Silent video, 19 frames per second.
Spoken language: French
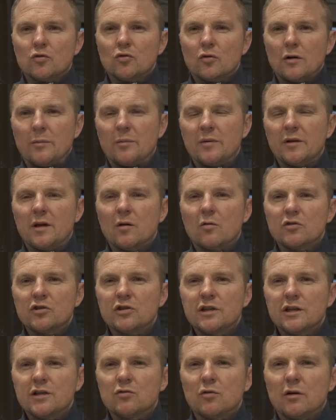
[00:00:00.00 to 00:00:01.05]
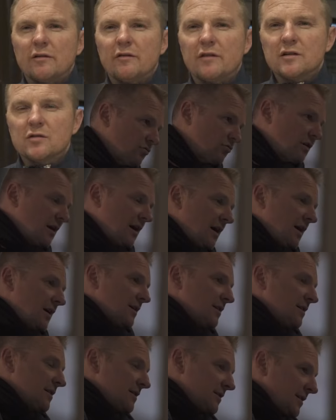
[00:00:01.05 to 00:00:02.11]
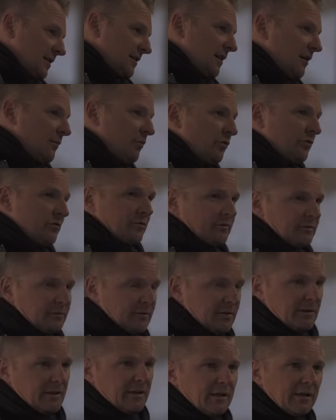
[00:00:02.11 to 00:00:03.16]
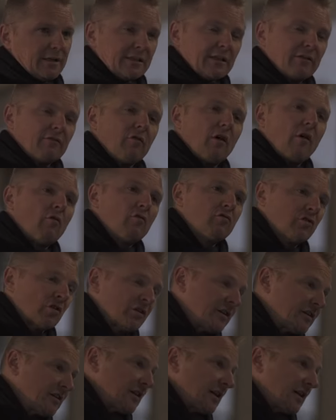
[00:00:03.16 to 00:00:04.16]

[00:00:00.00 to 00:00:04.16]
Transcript: sur la pédagogie, sur la façon de pouvoir aménager le milieu, pouvoir